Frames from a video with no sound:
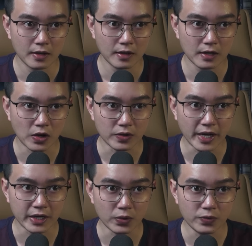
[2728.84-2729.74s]
Ngọn
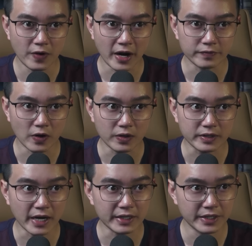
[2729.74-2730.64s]
đèn ngủ vàng vọt
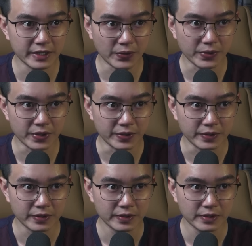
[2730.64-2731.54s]
đặt nơi đầu giường
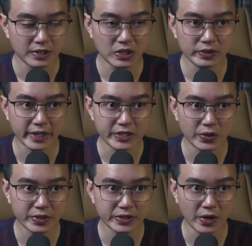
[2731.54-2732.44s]
có thể
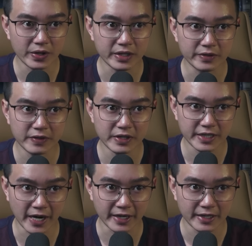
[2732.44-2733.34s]
soi rõ những vết
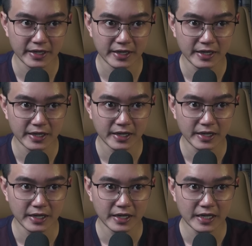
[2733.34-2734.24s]
rạn,
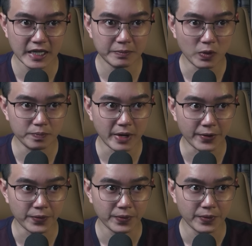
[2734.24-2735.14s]
cái bụng beo
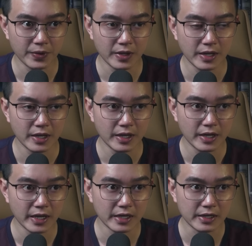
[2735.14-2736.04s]

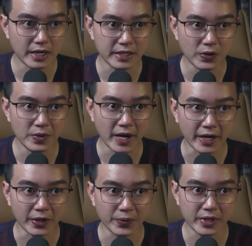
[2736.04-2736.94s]
hay cả dấu hằn
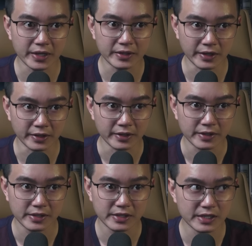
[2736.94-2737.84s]
của dây thừng
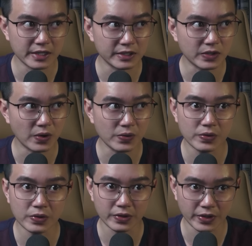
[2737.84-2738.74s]
trên cổ của
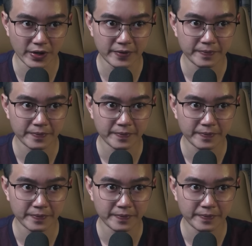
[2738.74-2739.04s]
con nhỏ.